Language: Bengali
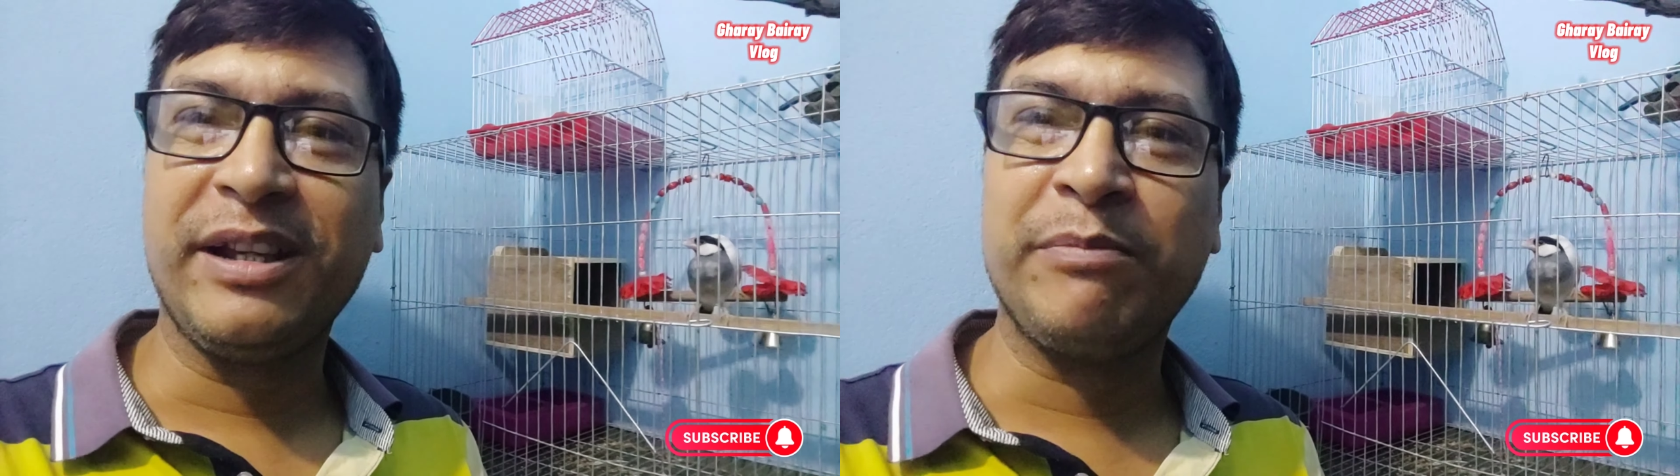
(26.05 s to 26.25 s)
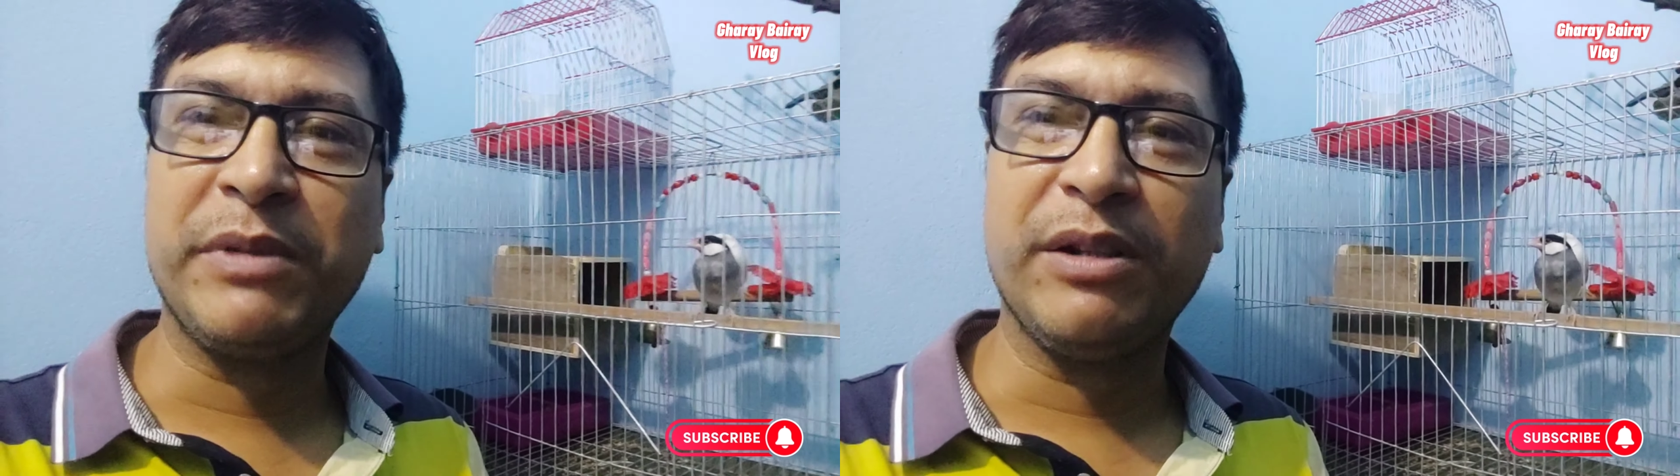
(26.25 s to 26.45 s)

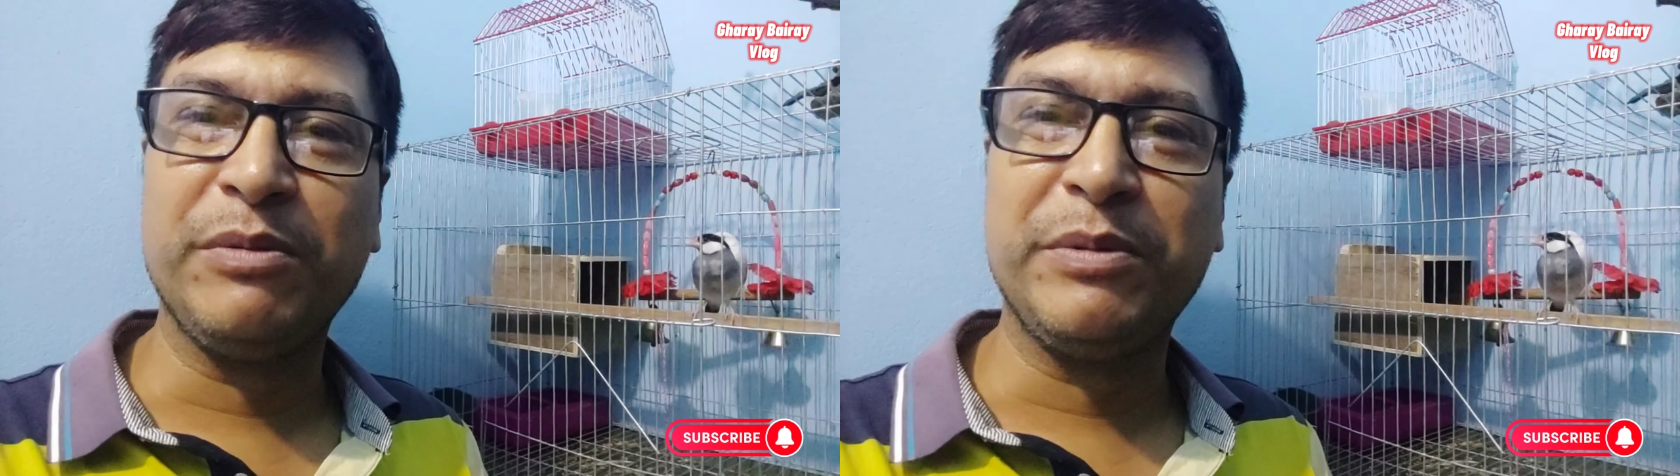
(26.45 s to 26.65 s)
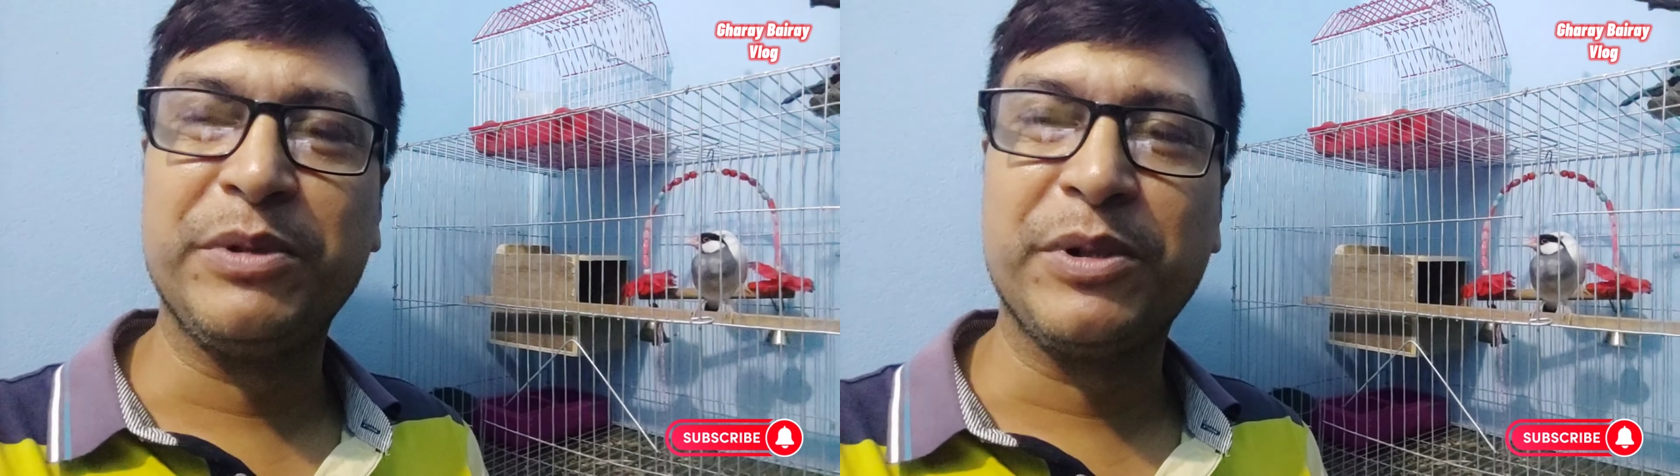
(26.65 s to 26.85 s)
আপনারা
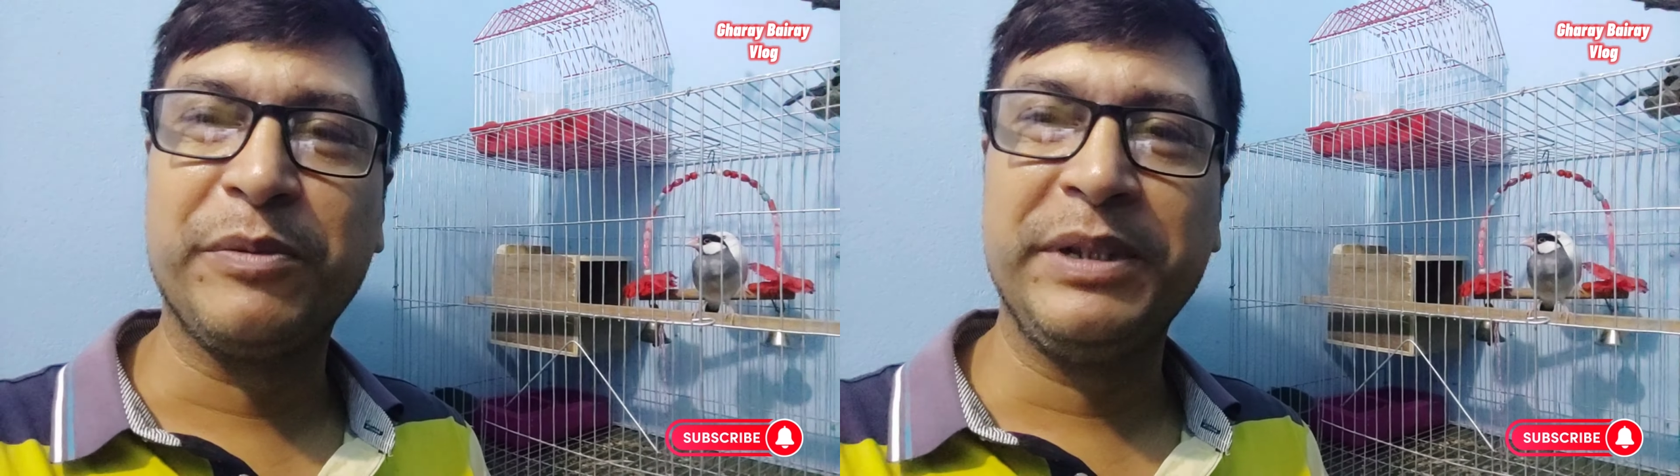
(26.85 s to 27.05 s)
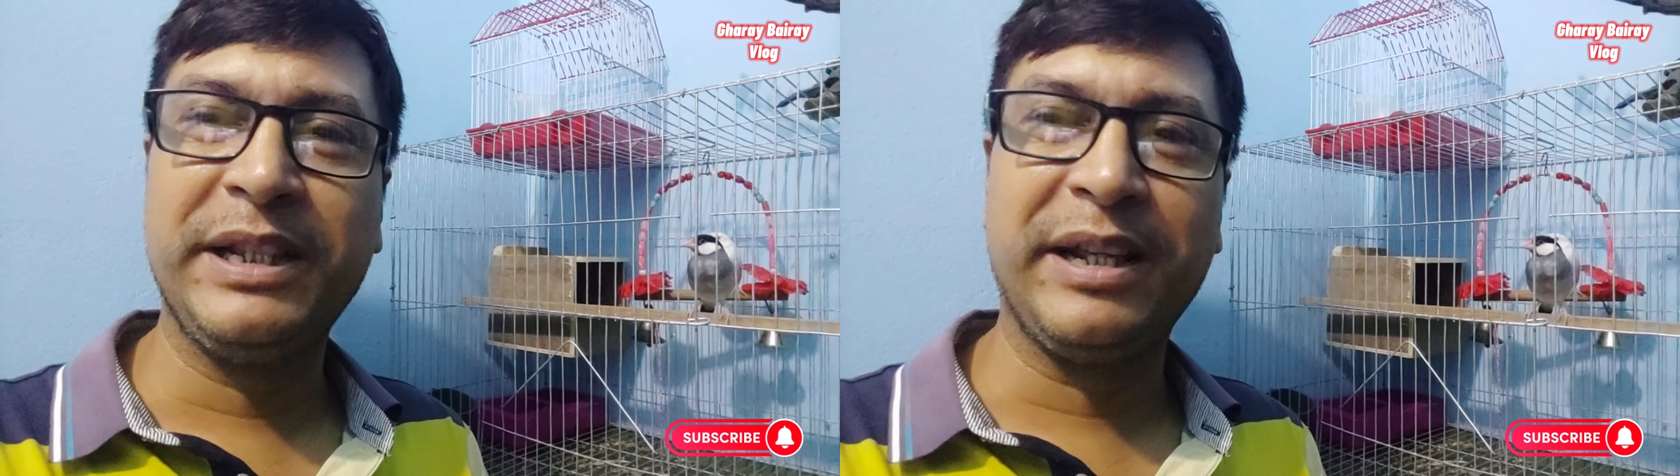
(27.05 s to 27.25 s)
উপভোগ করবেন